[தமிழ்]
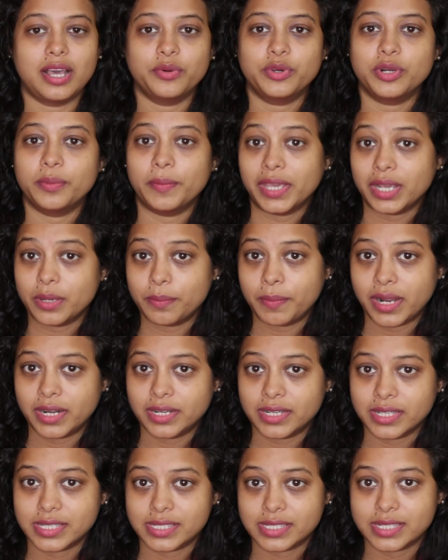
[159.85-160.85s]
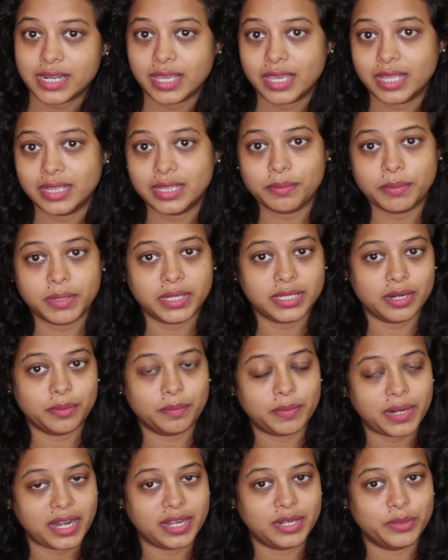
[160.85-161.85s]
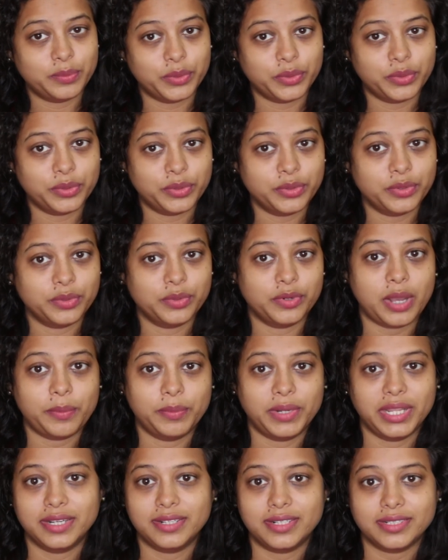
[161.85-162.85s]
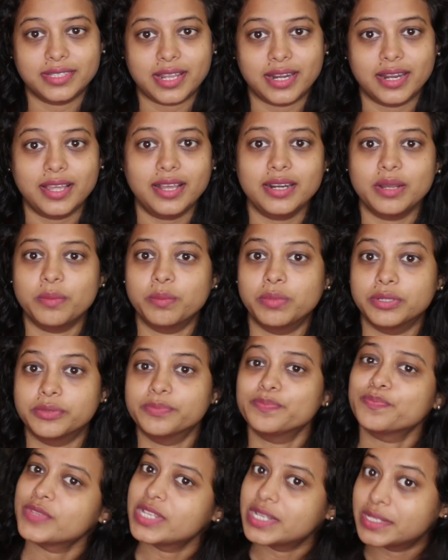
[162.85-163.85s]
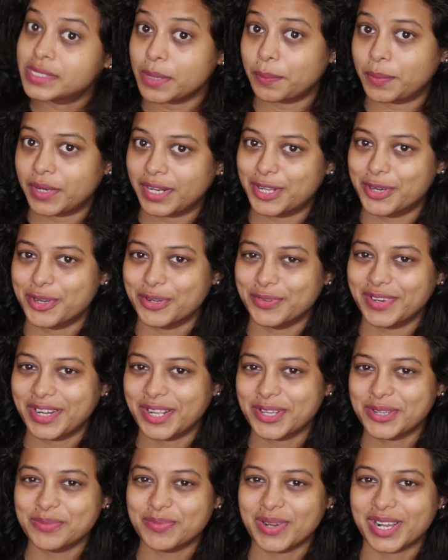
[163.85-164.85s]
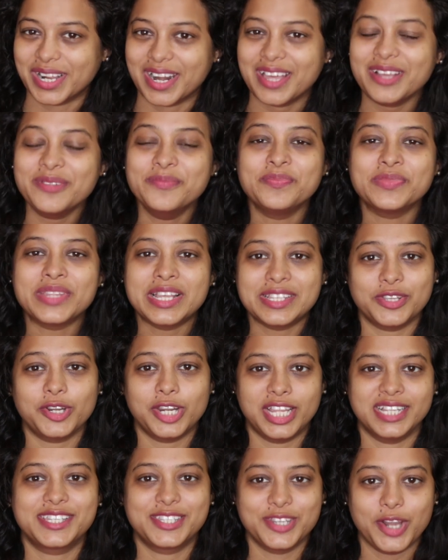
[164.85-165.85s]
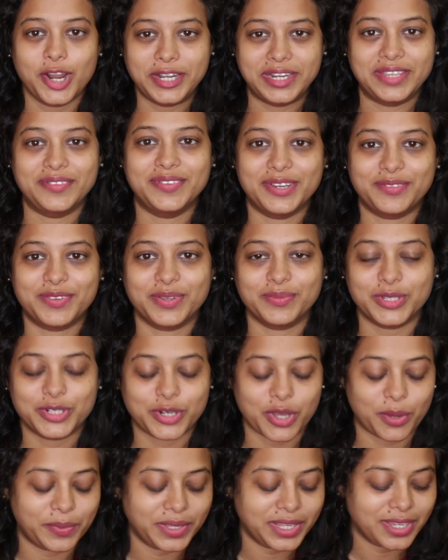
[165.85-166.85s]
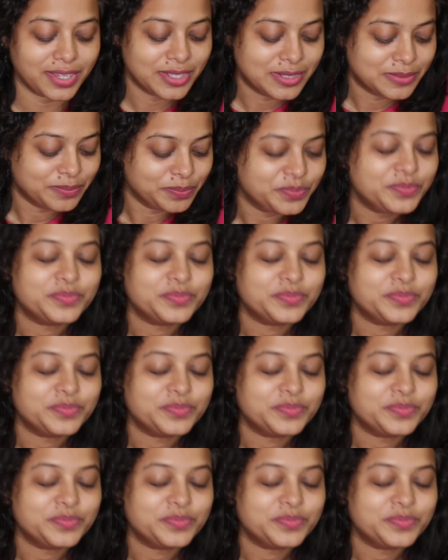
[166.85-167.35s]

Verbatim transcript: நான் ஒரு மேக்கப் ஆர்டிஸ்ட் நான் எந்த மாதிரி பிராண்ட் போகணும் அப்படின்றதெல்லாம் நம்ம செப்பரேட்டாக ஒரு வீடியோவில் பார்க்கலாம் ஸோ லெட்ஸ் நாட் டிவியேட் ஃப்ரம் த டாபிக்